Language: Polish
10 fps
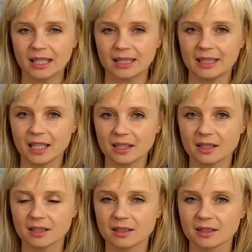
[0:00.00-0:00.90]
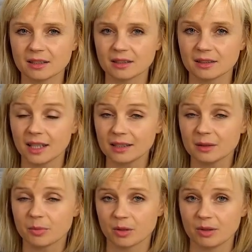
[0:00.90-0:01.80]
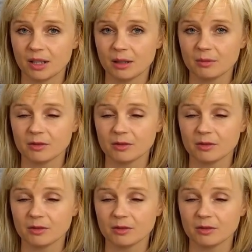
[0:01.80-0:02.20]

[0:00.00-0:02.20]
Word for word: jak dany problem